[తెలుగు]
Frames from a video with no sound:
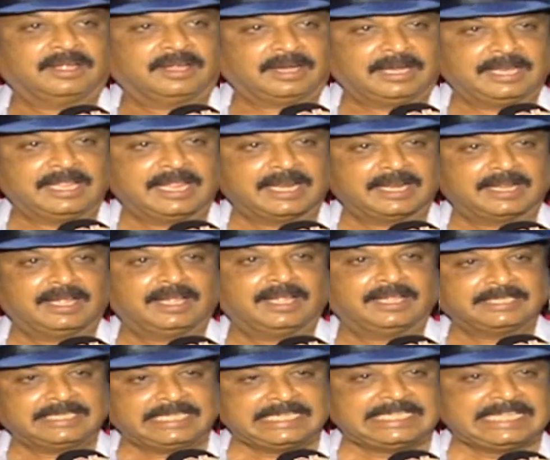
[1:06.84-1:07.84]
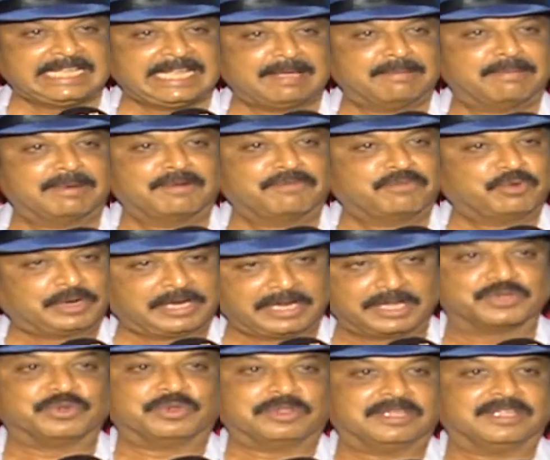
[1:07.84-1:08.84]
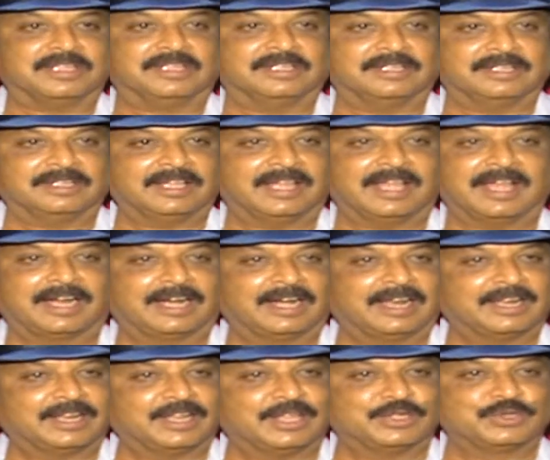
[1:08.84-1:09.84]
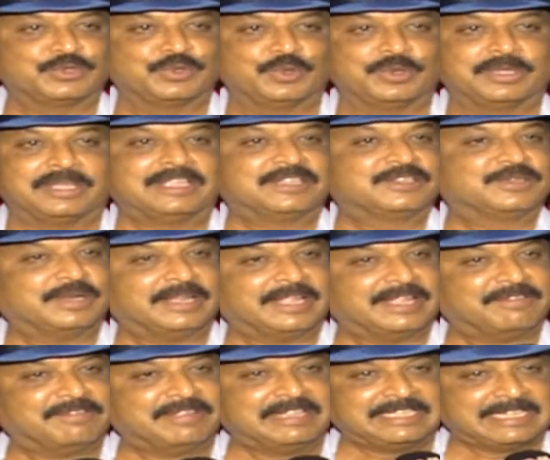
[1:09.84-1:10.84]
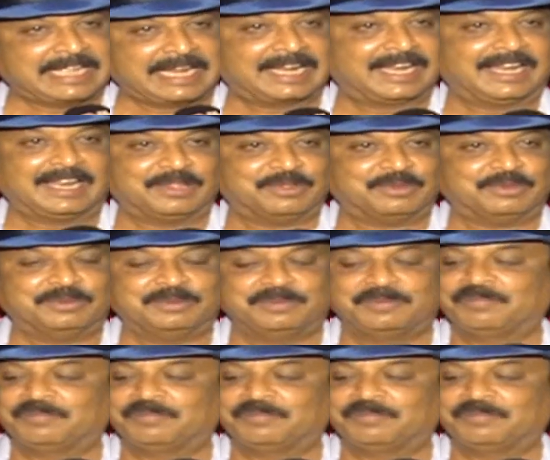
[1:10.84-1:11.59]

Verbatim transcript: క్లియర్గా సీసీ కెమెరా ఫుటేజ్ ఉంది అక్కడ రేసులు గీసులు ఏవీ జరగలేదు